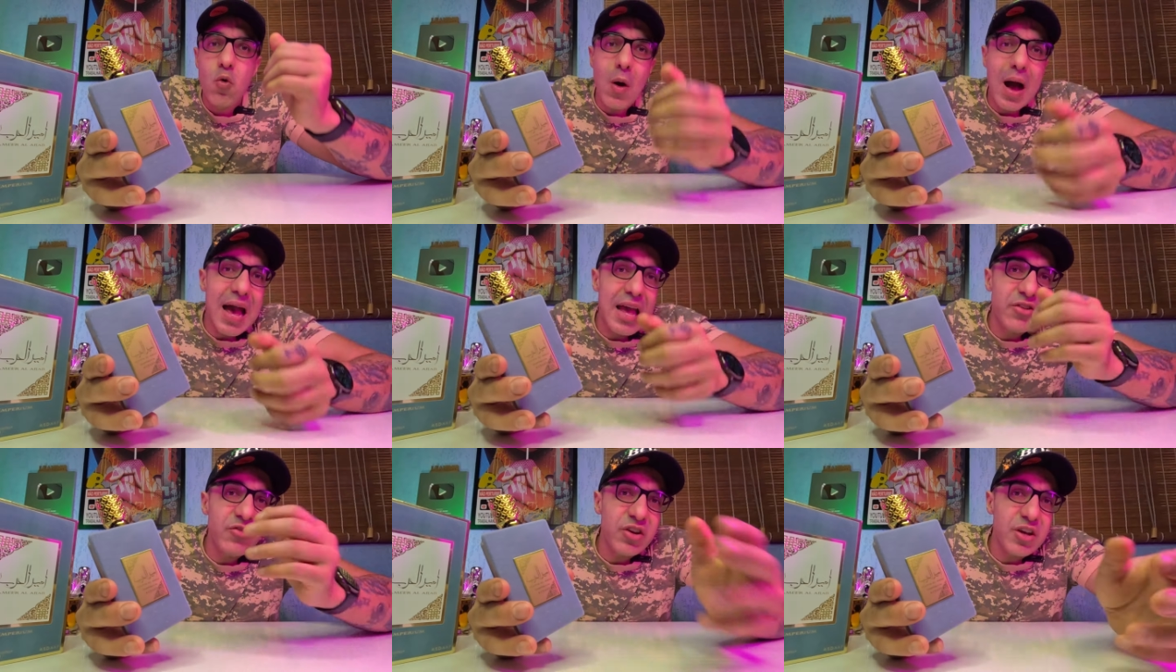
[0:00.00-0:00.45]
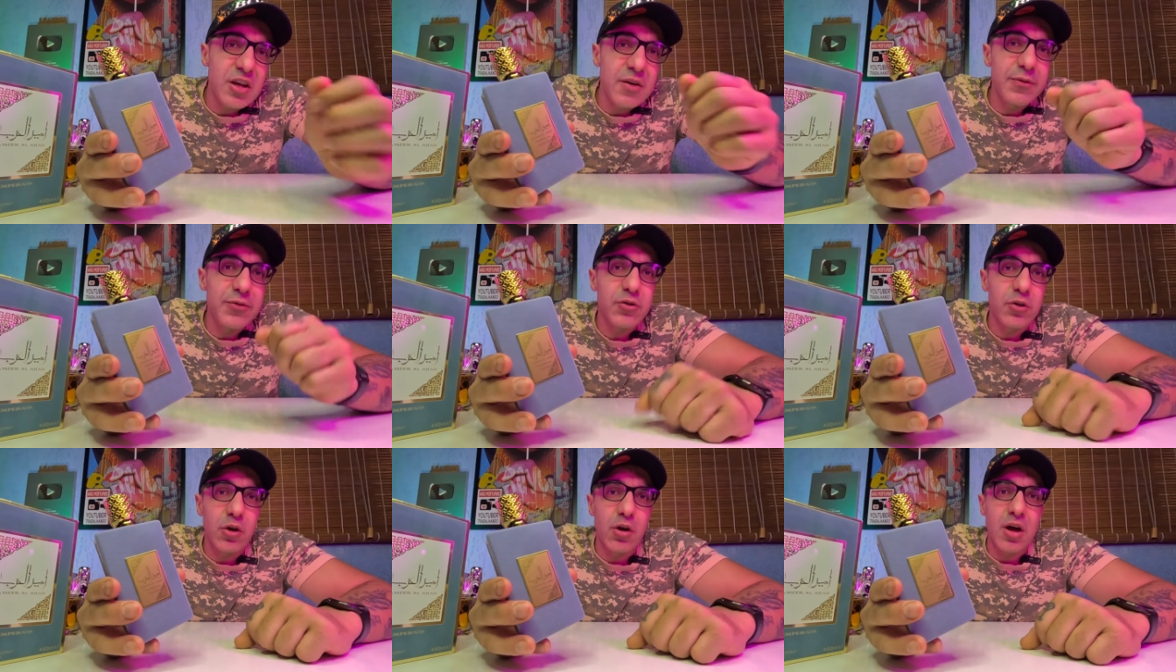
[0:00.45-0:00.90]
Wide
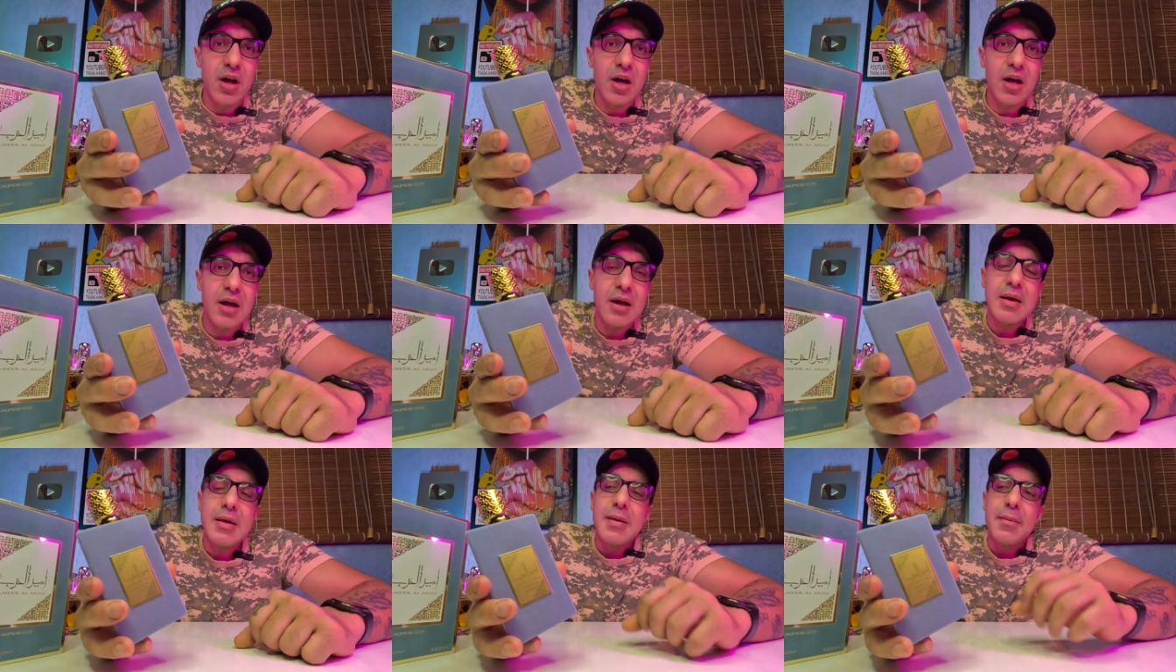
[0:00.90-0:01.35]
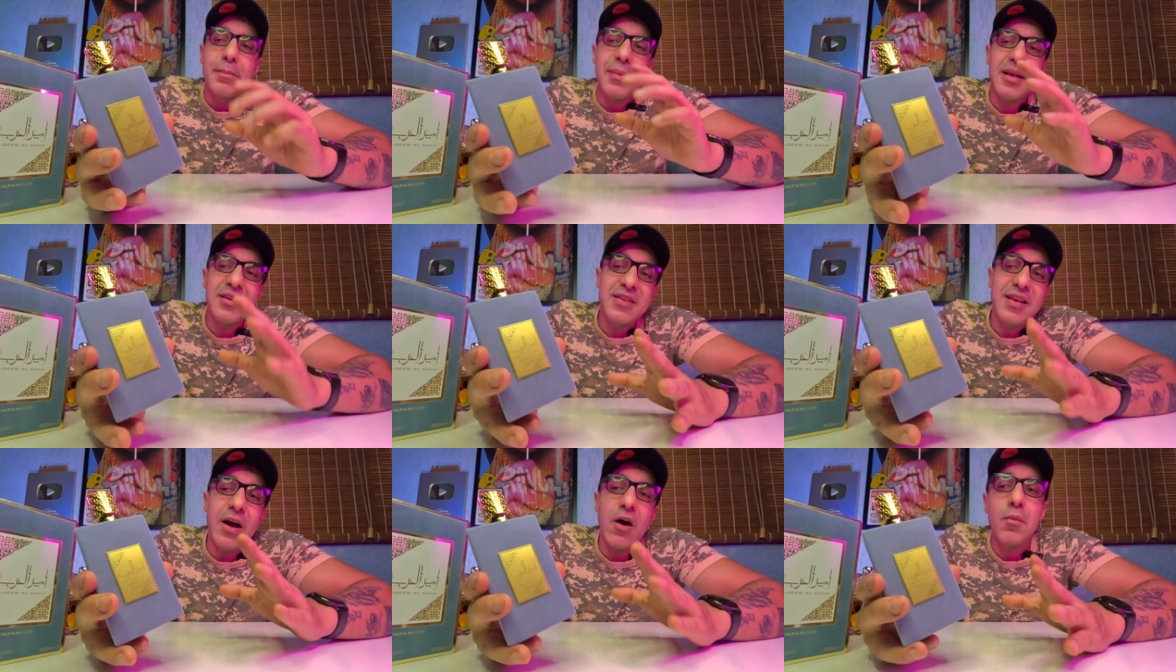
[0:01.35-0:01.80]
Yves Solohan.
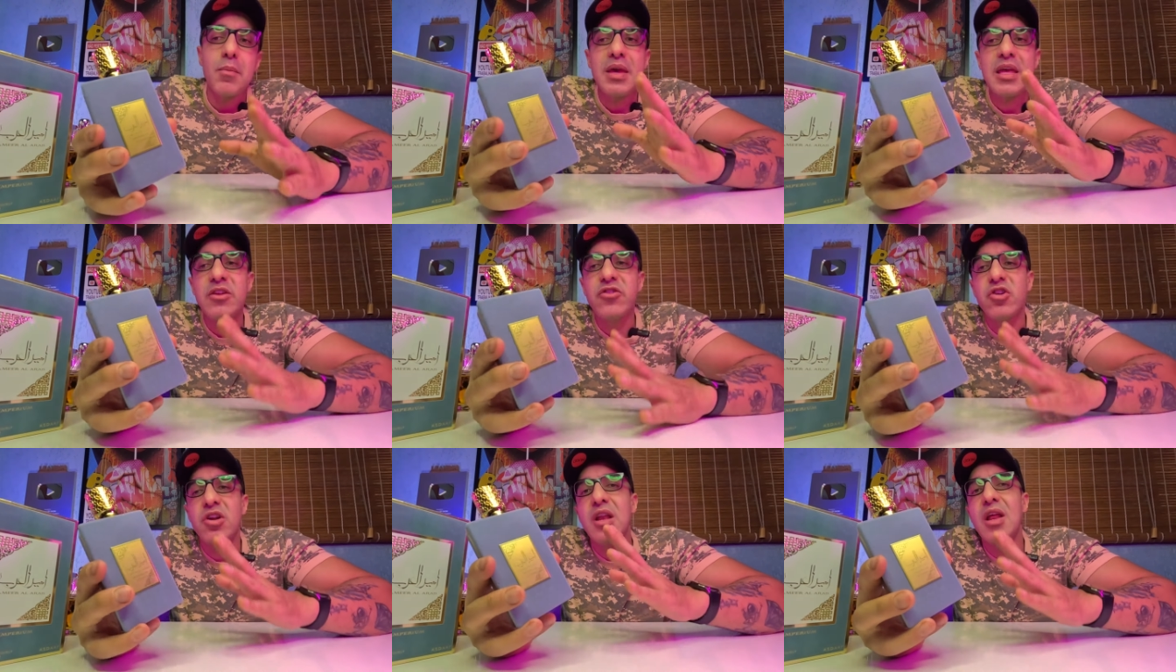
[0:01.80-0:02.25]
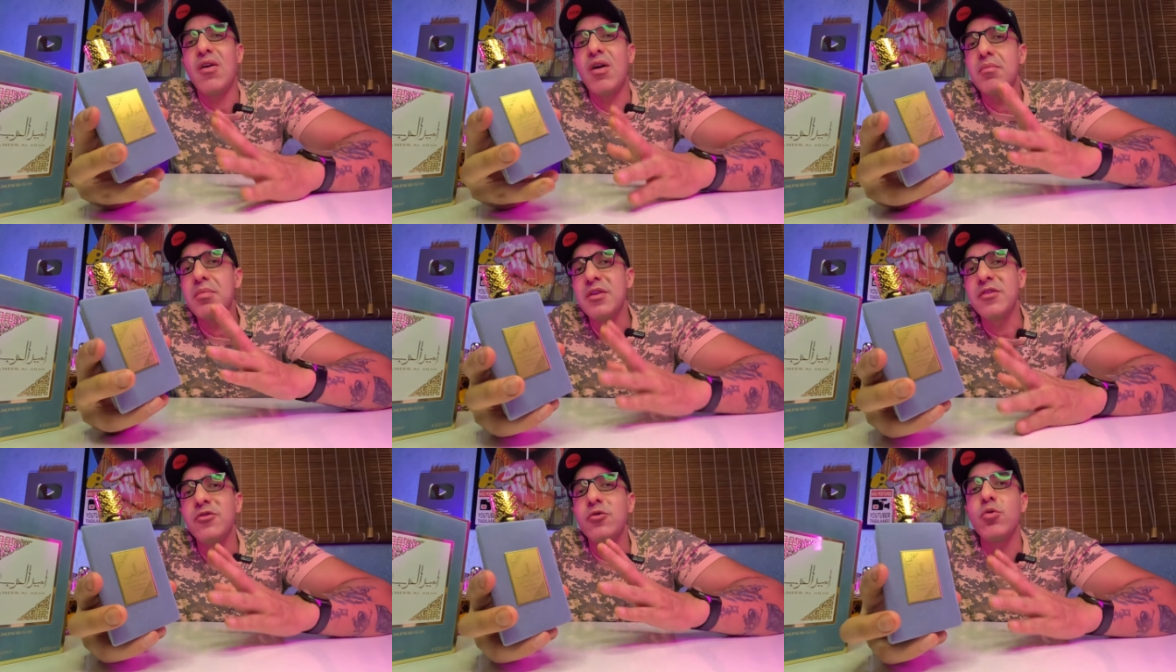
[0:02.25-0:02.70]
Mas realmente ele é
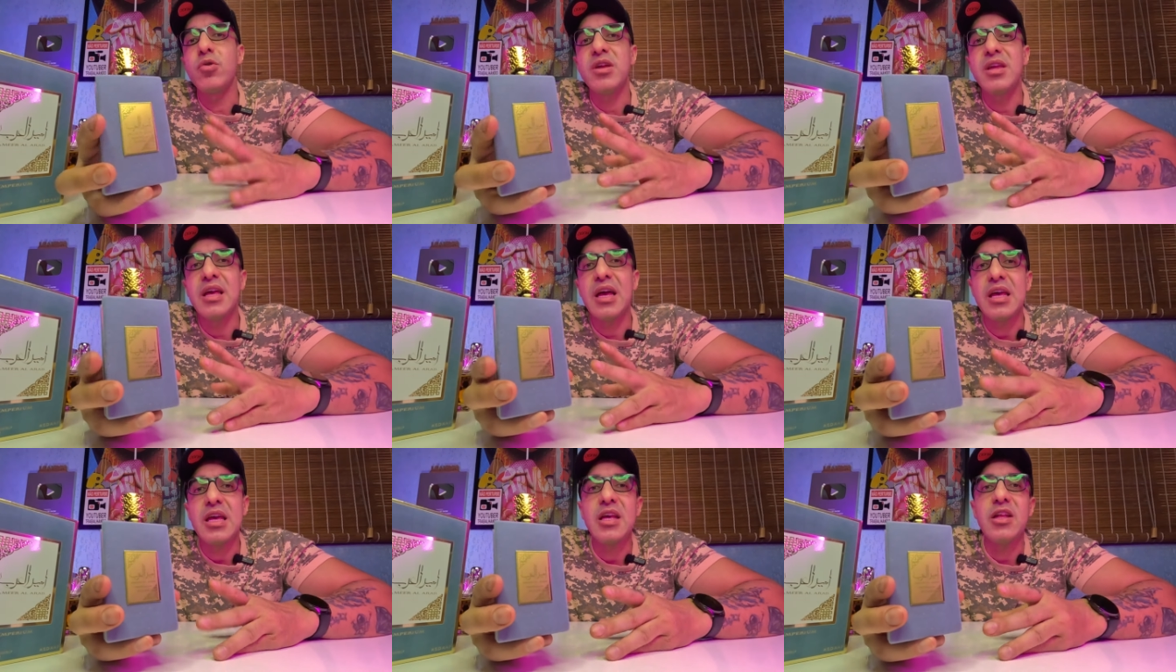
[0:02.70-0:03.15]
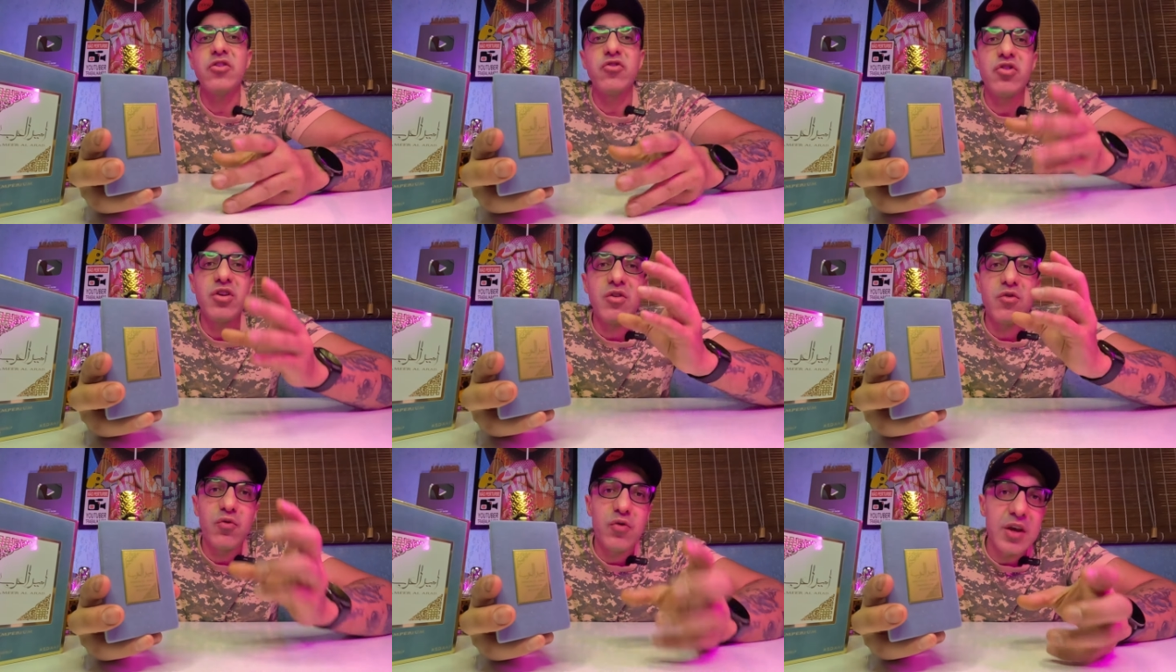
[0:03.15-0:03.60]
uma misturinha aí
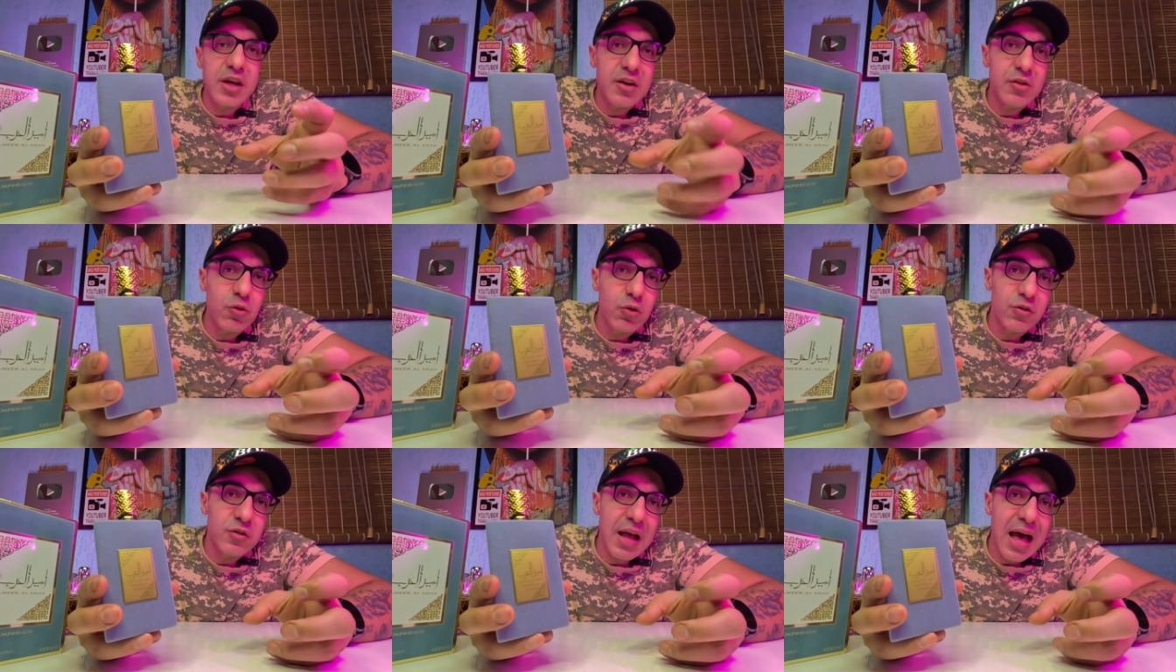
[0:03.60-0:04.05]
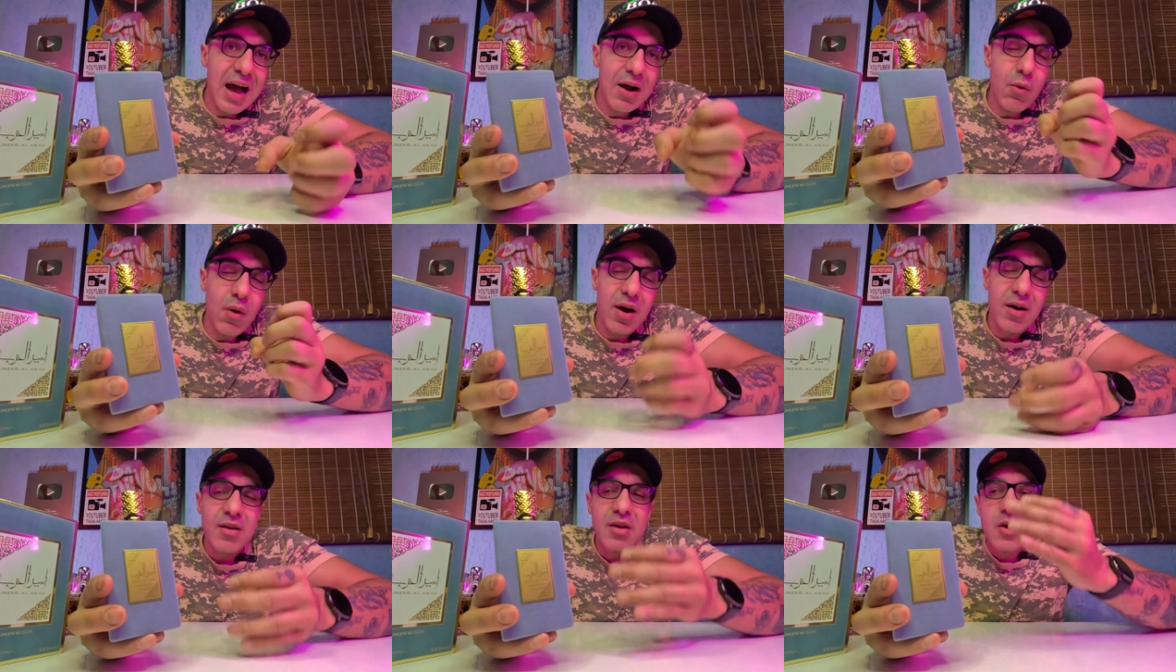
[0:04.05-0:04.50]
de Invictus
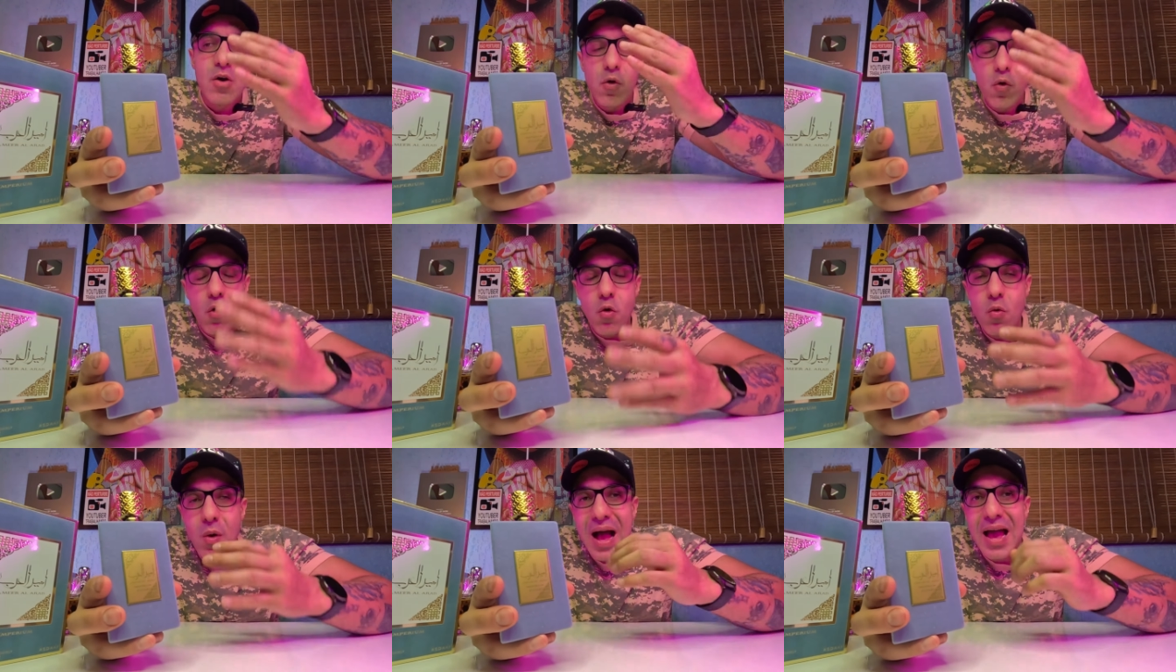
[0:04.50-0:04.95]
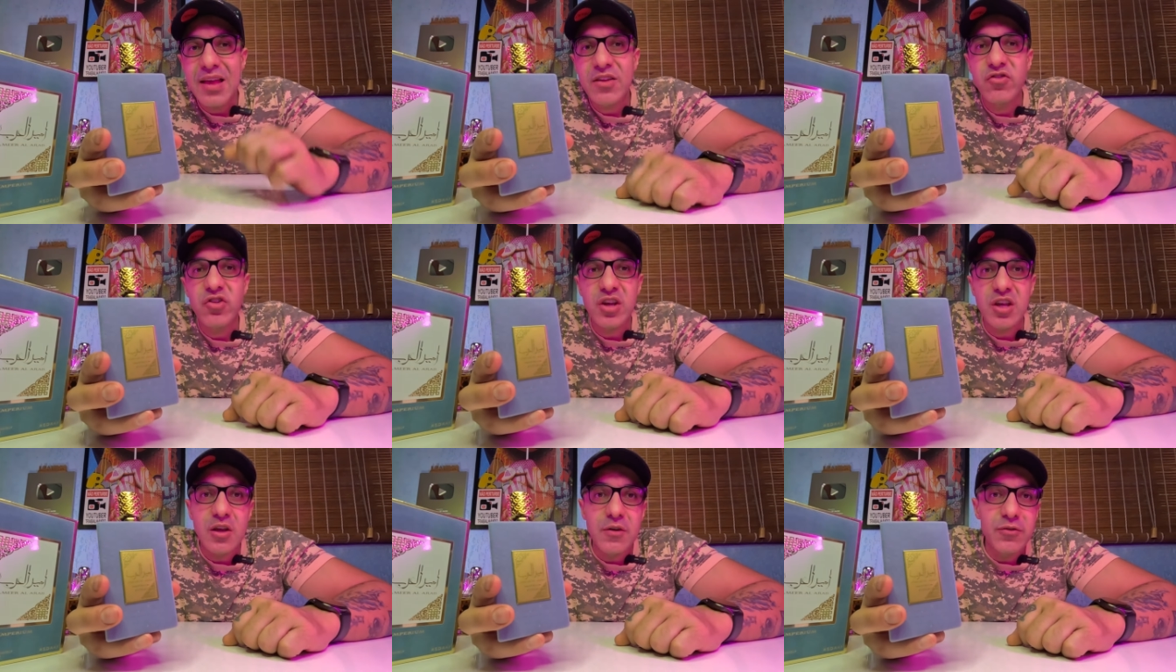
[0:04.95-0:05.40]
Aqua com
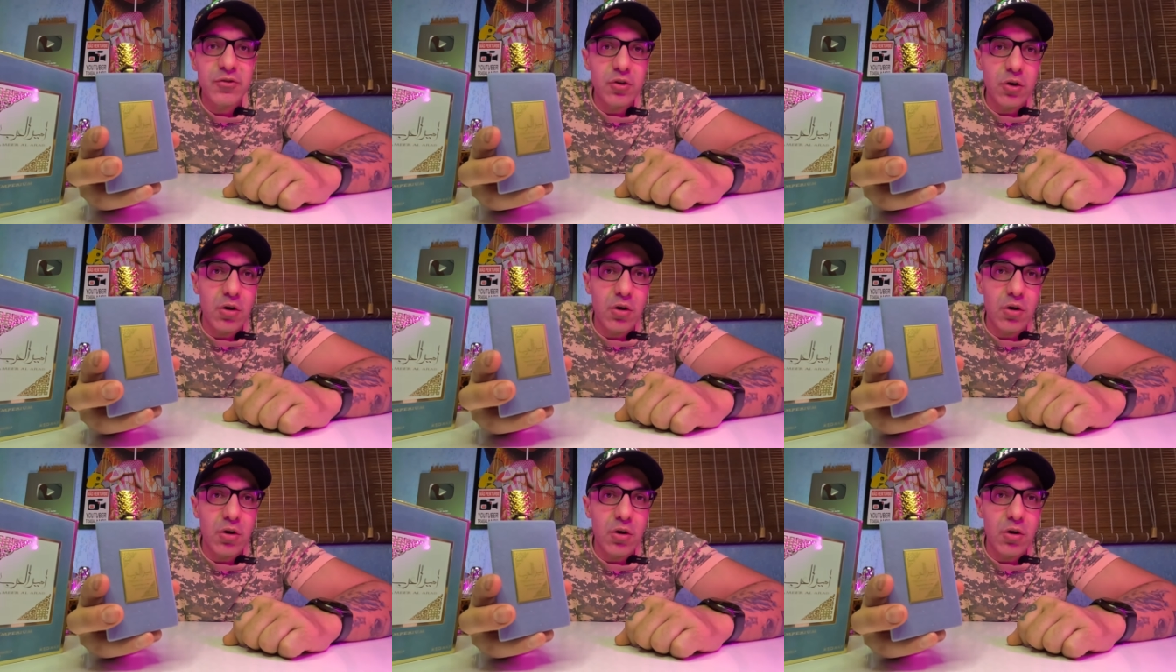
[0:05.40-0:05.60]
Wide Yves